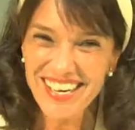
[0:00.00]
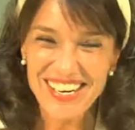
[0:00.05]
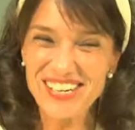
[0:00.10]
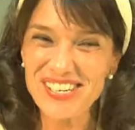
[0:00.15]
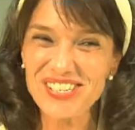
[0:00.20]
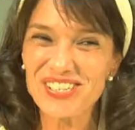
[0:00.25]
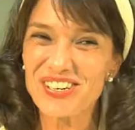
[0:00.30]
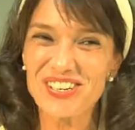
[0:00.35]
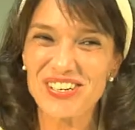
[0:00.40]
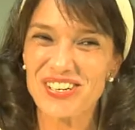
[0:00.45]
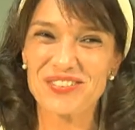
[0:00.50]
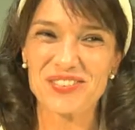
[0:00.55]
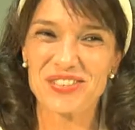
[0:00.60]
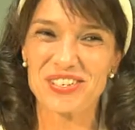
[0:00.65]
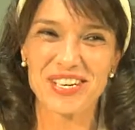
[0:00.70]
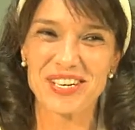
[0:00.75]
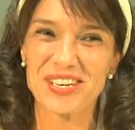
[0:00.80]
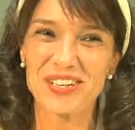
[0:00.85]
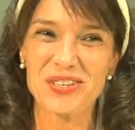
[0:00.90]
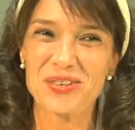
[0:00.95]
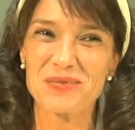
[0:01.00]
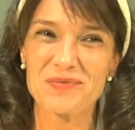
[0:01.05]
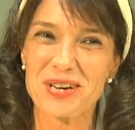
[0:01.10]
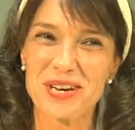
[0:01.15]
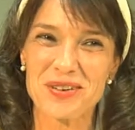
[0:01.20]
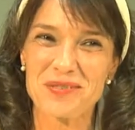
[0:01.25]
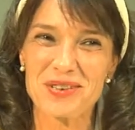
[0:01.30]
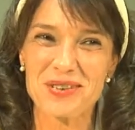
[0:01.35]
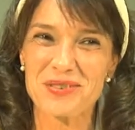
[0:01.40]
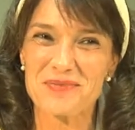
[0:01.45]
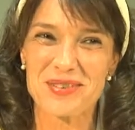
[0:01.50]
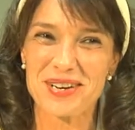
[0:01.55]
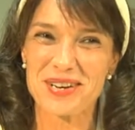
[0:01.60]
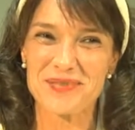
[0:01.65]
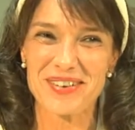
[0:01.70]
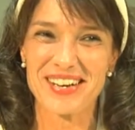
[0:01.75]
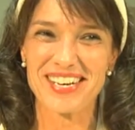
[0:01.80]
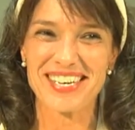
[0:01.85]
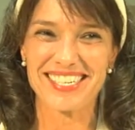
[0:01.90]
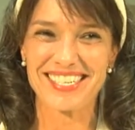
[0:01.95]
Esto es lo que hemos querido, para bien o para
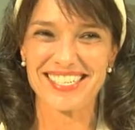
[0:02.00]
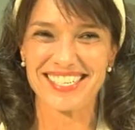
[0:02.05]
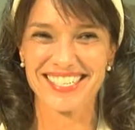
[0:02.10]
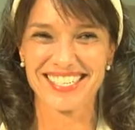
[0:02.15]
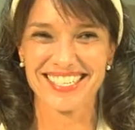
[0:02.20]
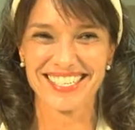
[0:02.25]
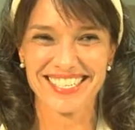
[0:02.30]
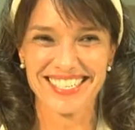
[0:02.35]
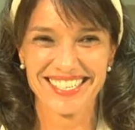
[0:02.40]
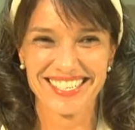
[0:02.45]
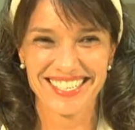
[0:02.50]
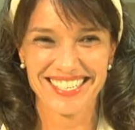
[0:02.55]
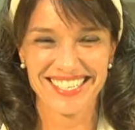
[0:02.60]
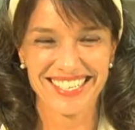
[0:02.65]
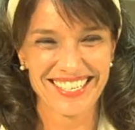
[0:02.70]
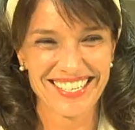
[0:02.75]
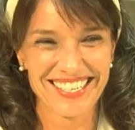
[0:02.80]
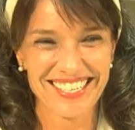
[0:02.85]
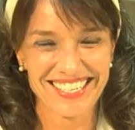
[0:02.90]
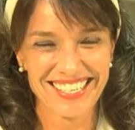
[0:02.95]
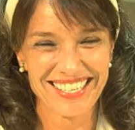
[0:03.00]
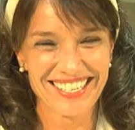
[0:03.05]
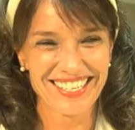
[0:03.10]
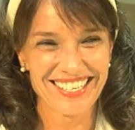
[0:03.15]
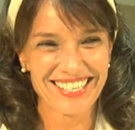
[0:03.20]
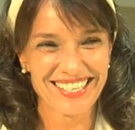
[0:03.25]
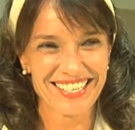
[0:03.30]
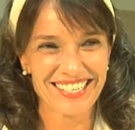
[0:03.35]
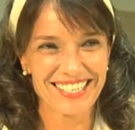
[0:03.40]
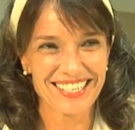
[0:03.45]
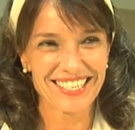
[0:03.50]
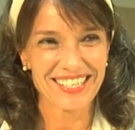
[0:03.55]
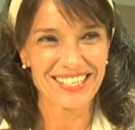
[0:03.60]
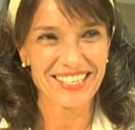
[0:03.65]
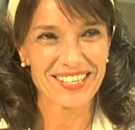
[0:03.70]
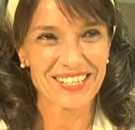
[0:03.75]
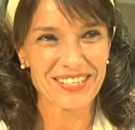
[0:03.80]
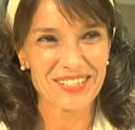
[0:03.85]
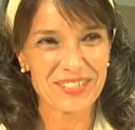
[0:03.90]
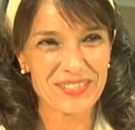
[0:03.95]
mal, sí. Eh, por último
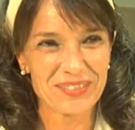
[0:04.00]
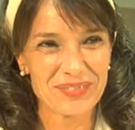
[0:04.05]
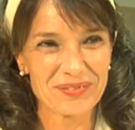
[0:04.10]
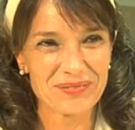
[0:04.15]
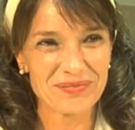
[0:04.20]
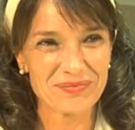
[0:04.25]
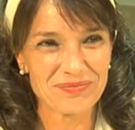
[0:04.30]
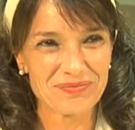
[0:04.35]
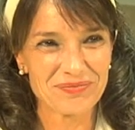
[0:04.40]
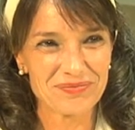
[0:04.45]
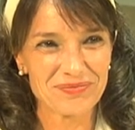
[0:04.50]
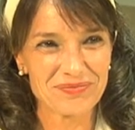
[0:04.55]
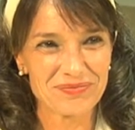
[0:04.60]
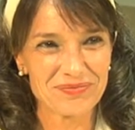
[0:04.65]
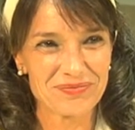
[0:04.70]
te cambia el humor, ¿eh?